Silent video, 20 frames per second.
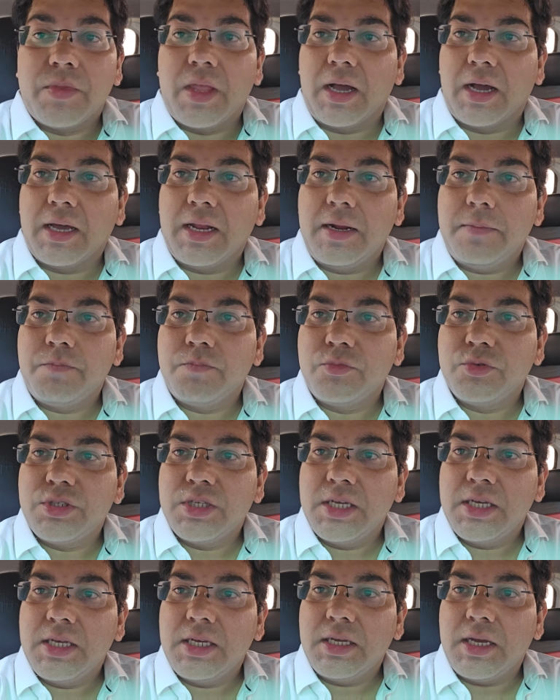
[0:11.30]
अगर आप
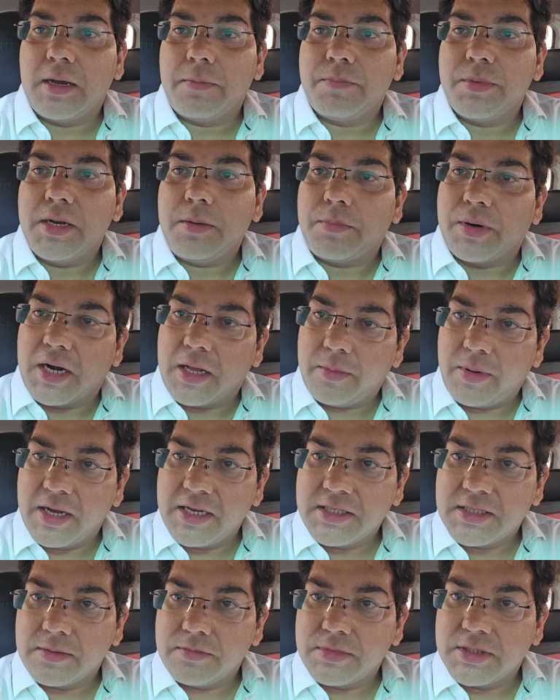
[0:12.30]
मुझे अपना बड़ा
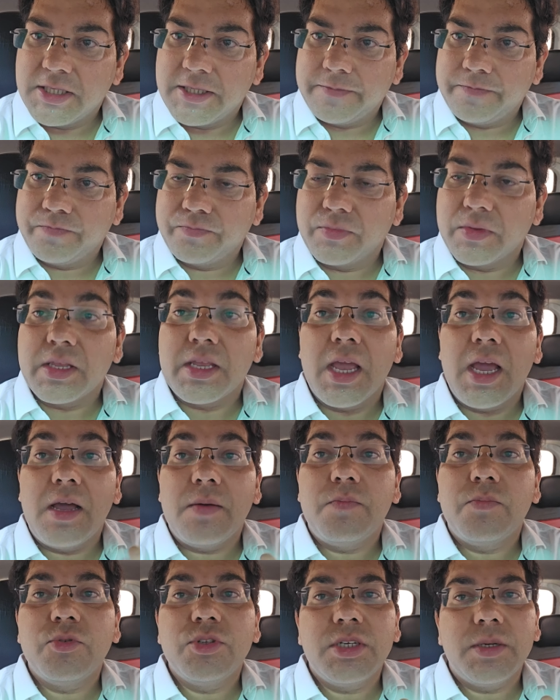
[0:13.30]
भाई समझें या
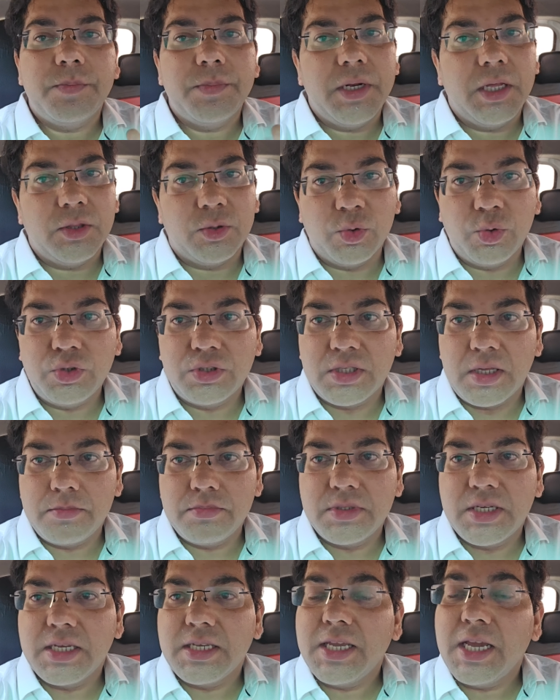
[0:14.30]
आप मुझे अपना दोस्त
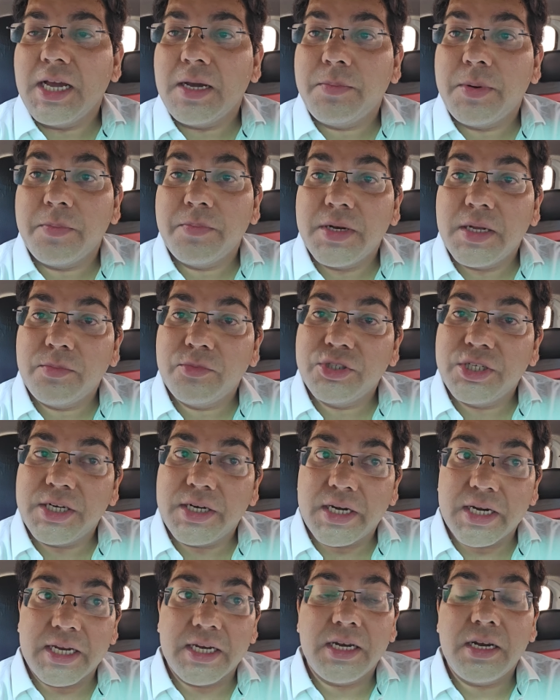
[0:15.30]
समझें या आप अपना मुझे
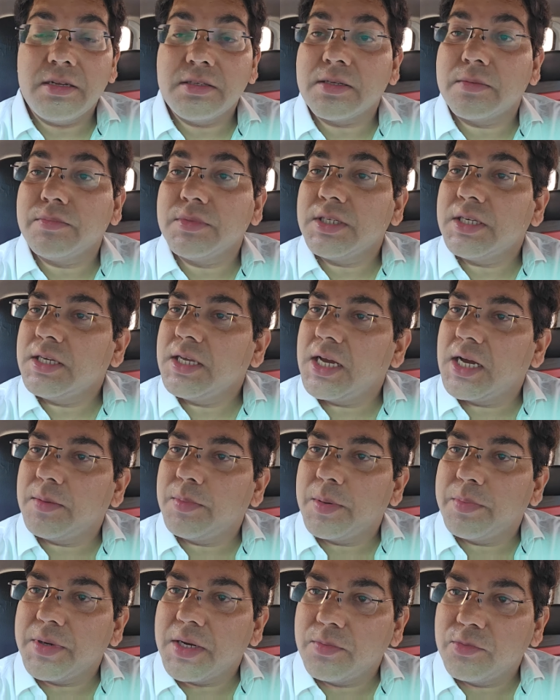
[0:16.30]
ट्रेनर समझें या
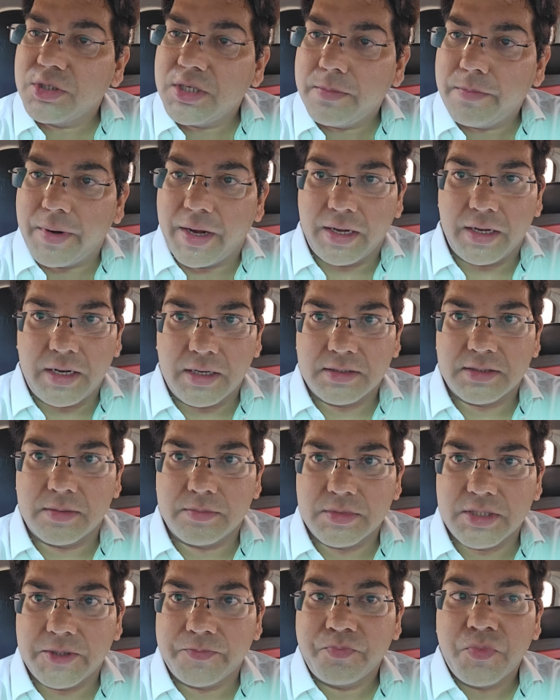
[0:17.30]
आप अपना मुझे मेंटर
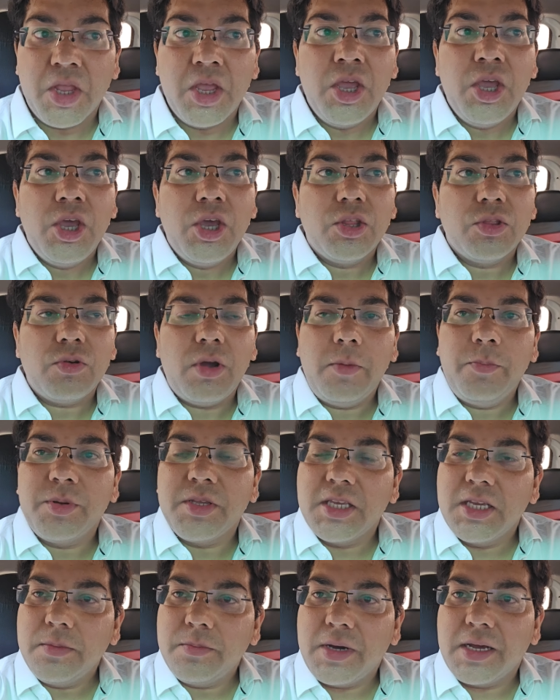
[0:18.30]
समझें तो आप
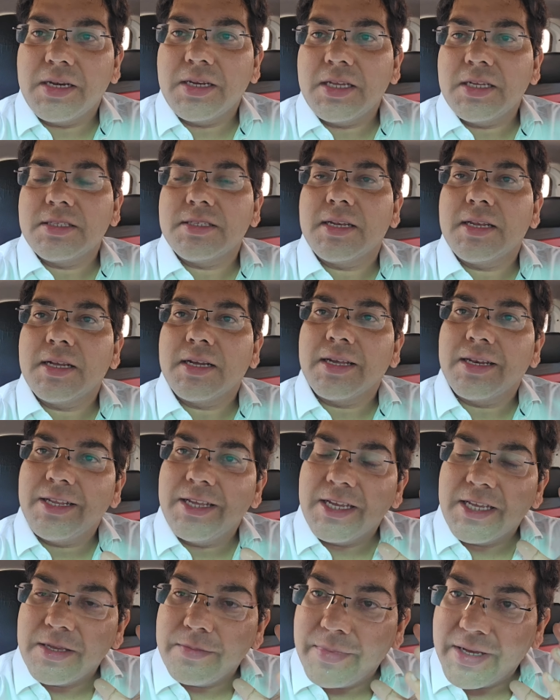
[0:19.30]
ये मान के चला
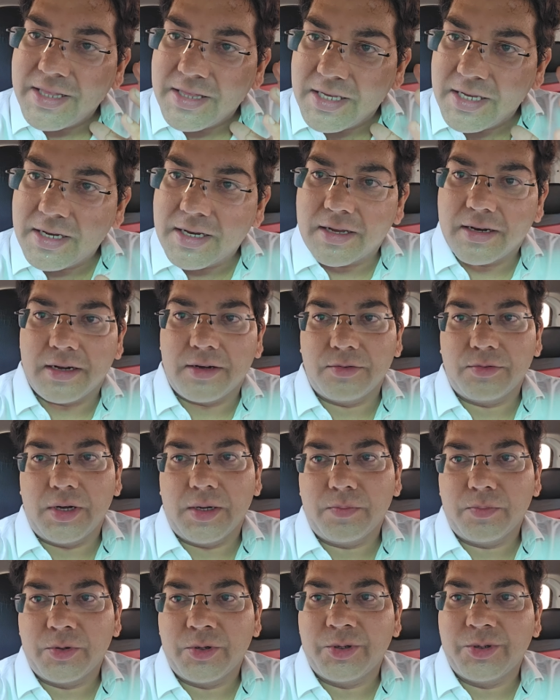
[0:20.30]
करिए कि मैं देख रहा हूँ
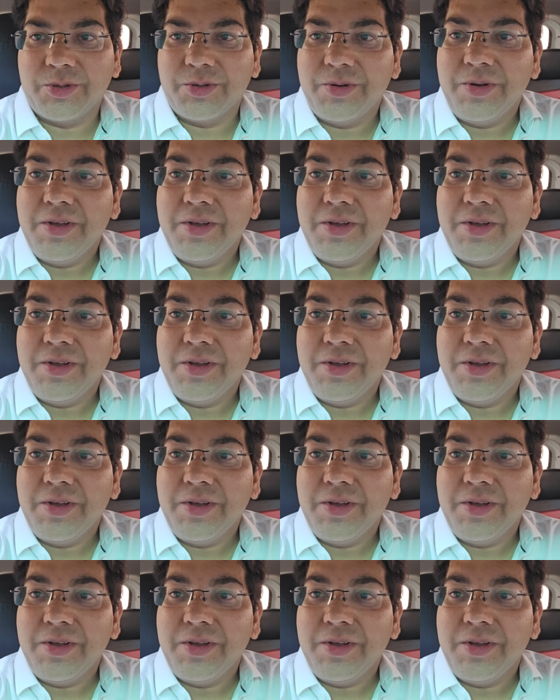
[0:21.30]
आपको